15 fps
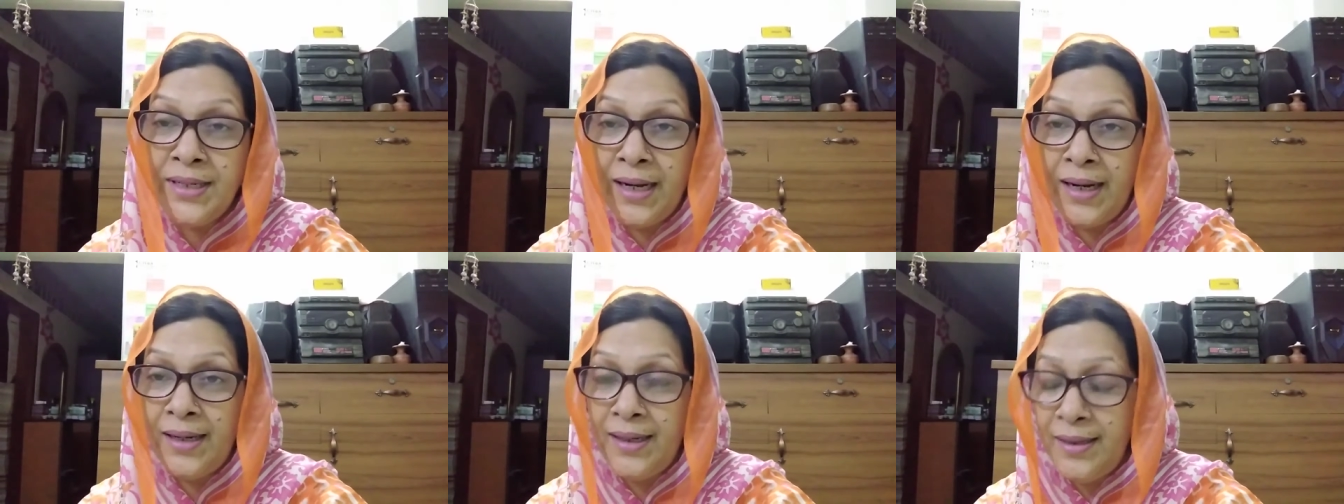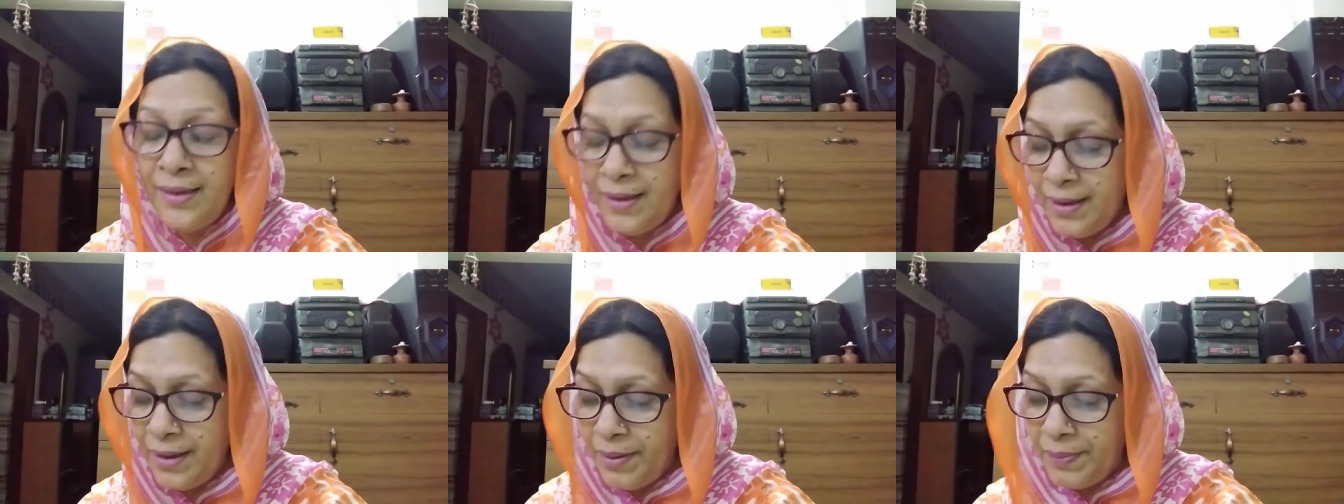সালের
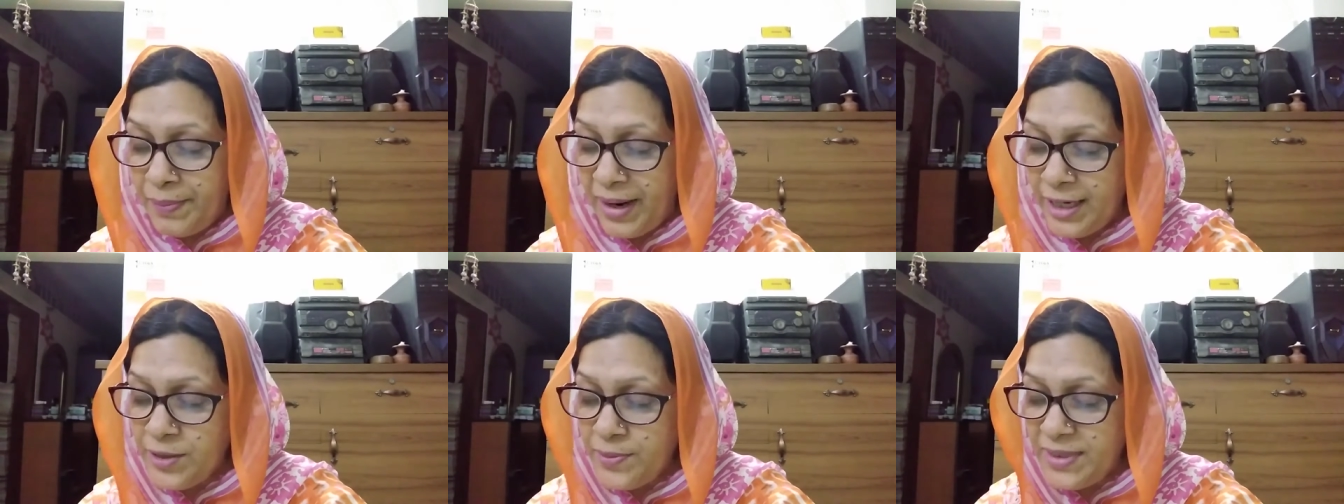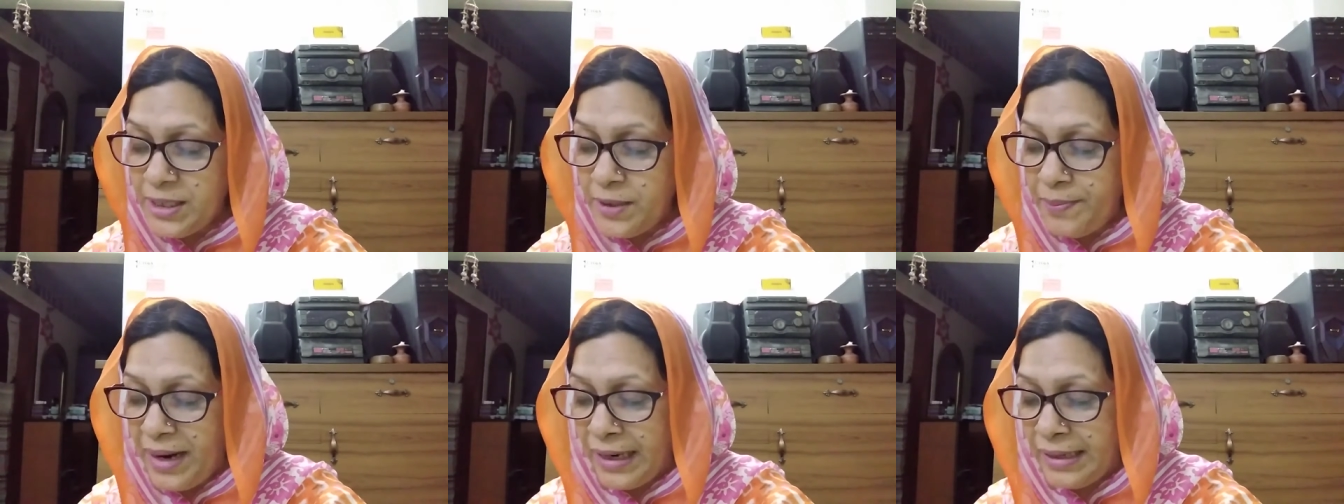মার্চ
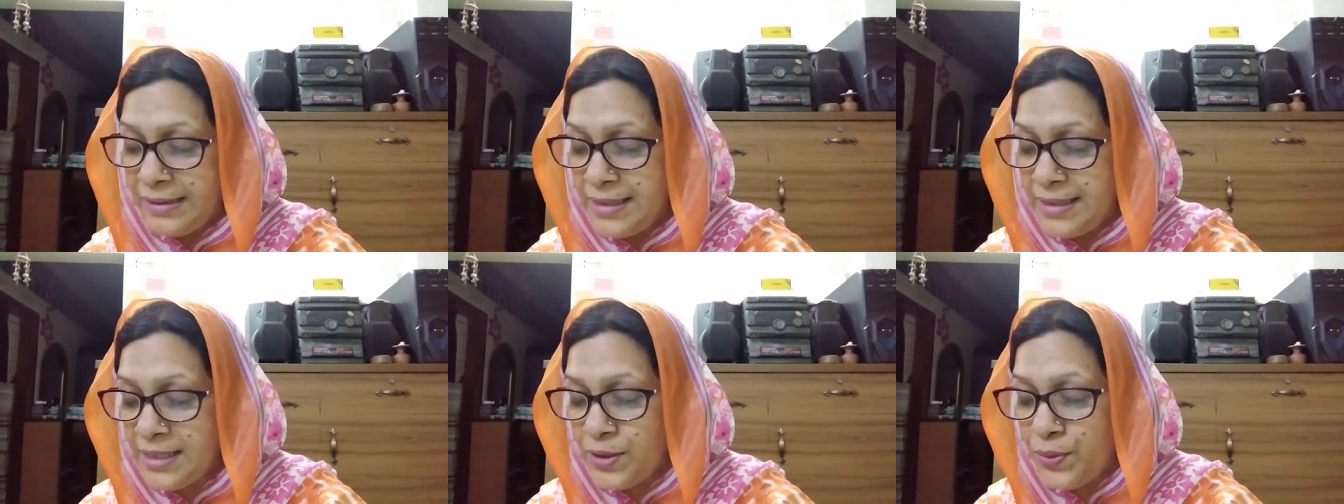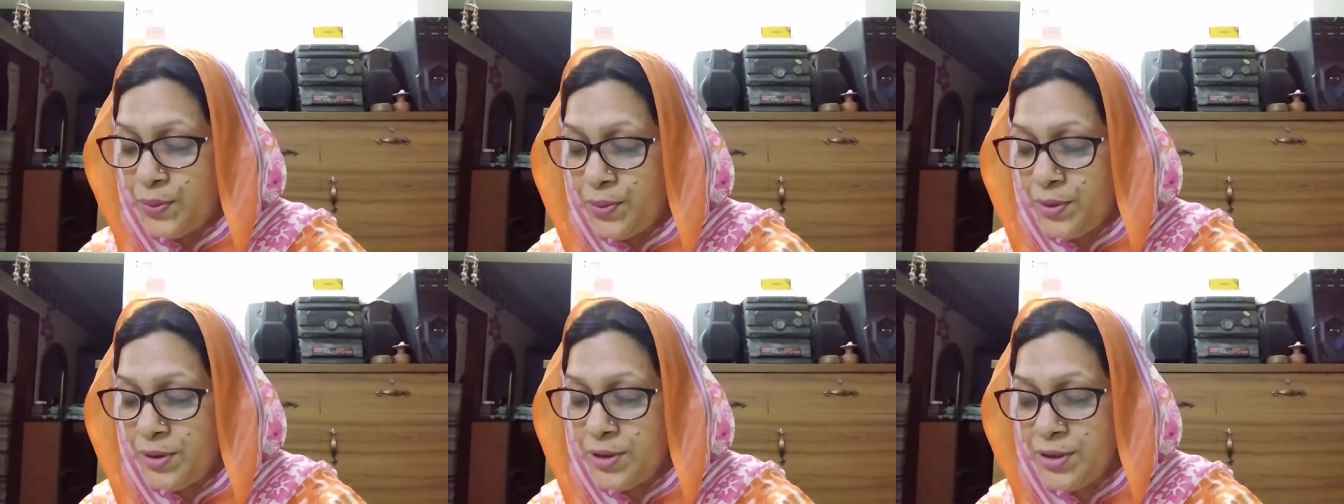মাসে বাংলাদেশকে
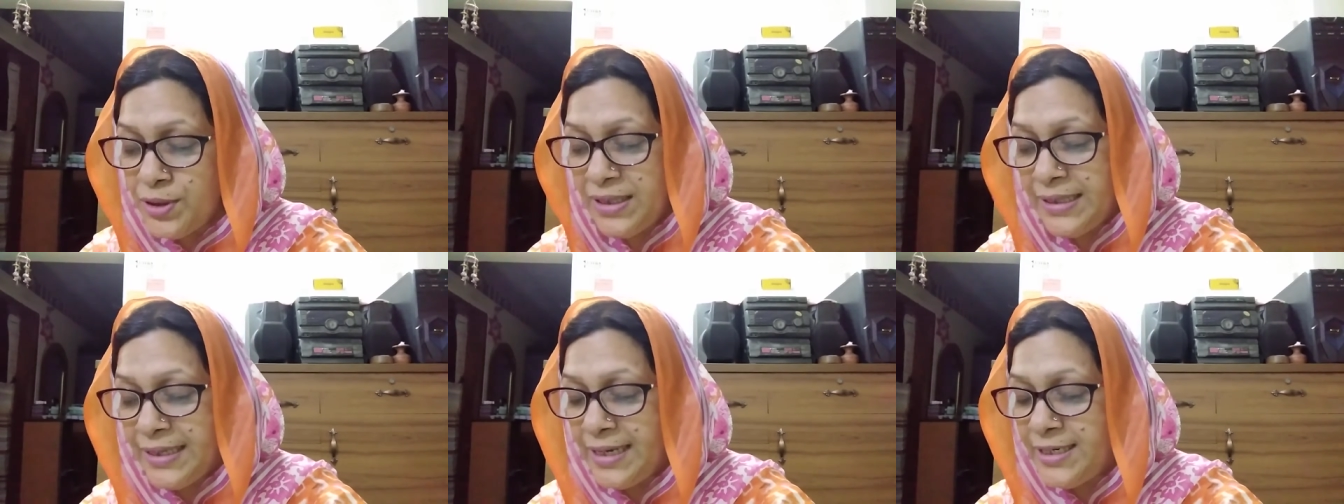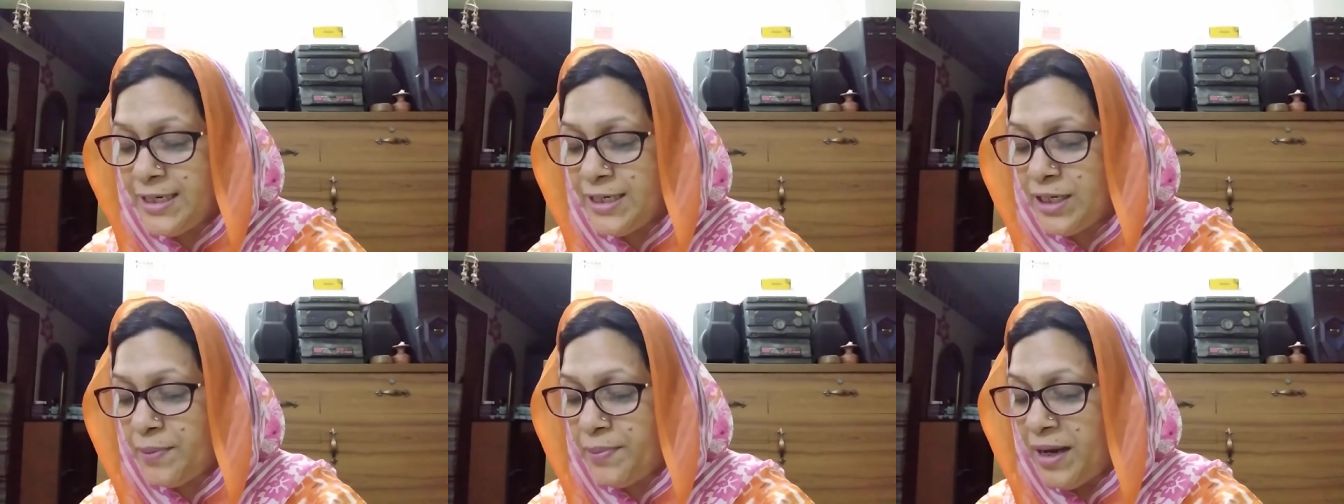উন্নয়নশীল দেশ
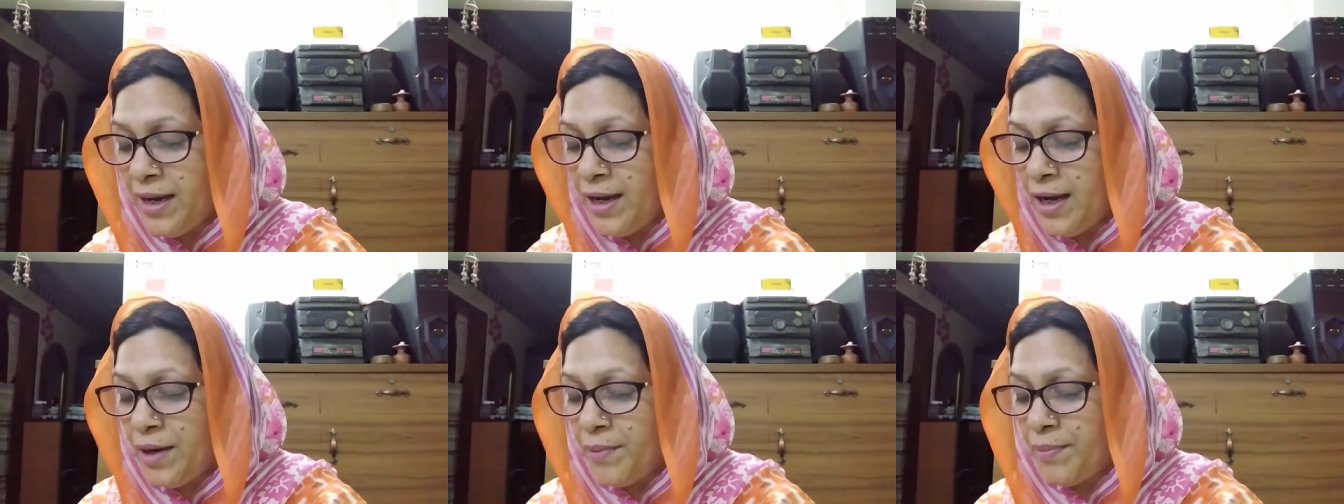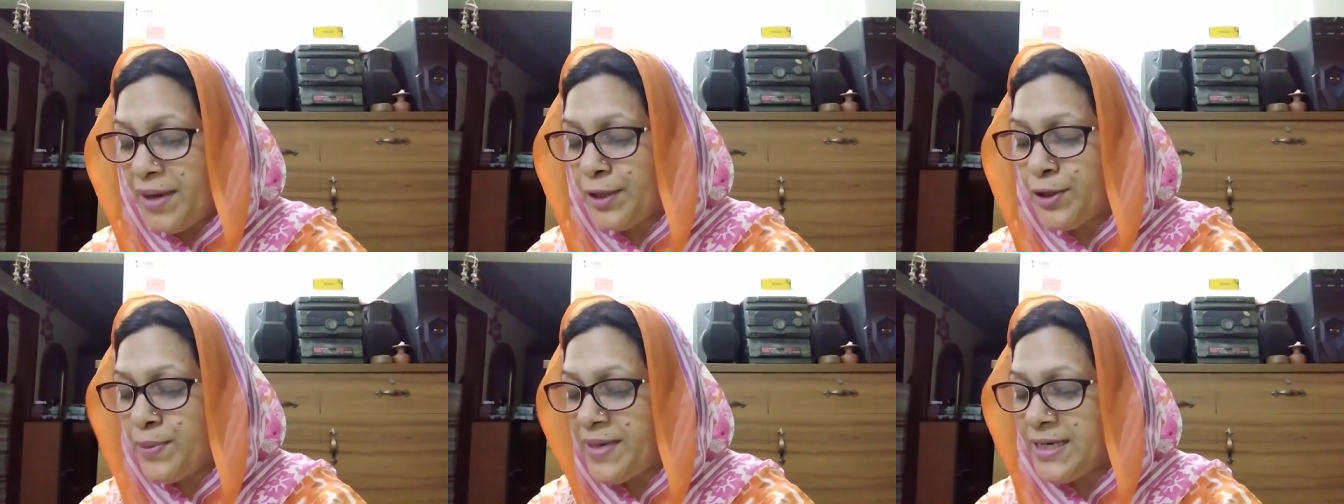হিসেবে
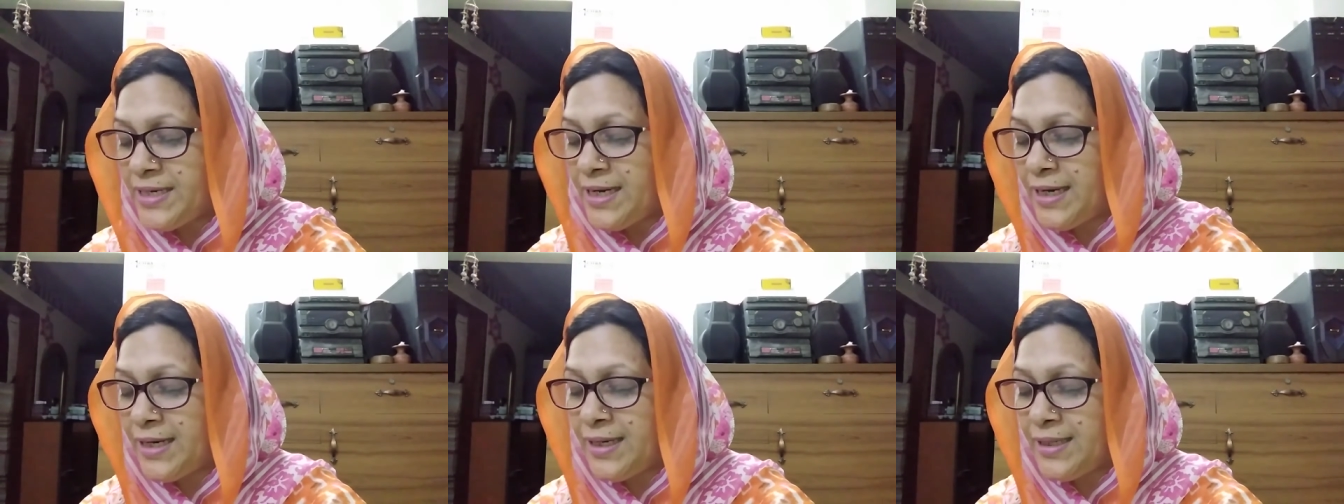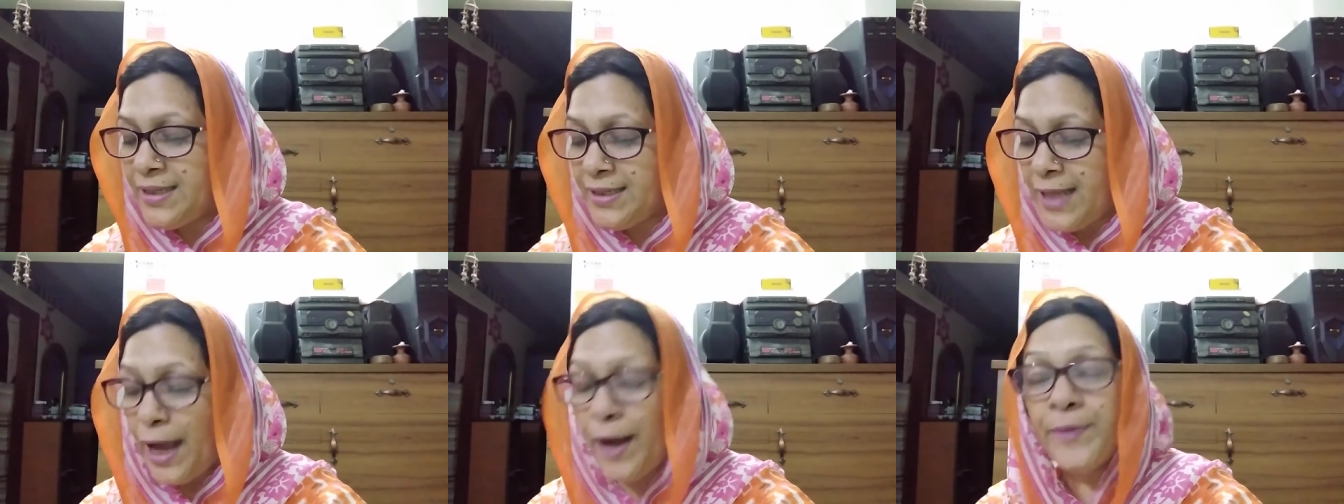প্রাথমিক
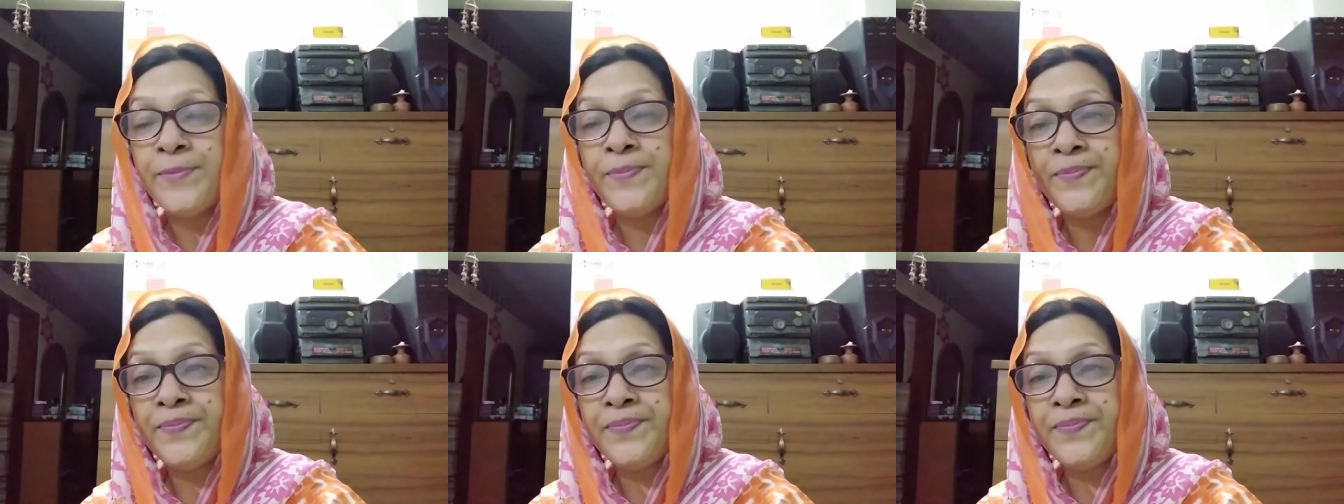স্বীকৃতি দেয়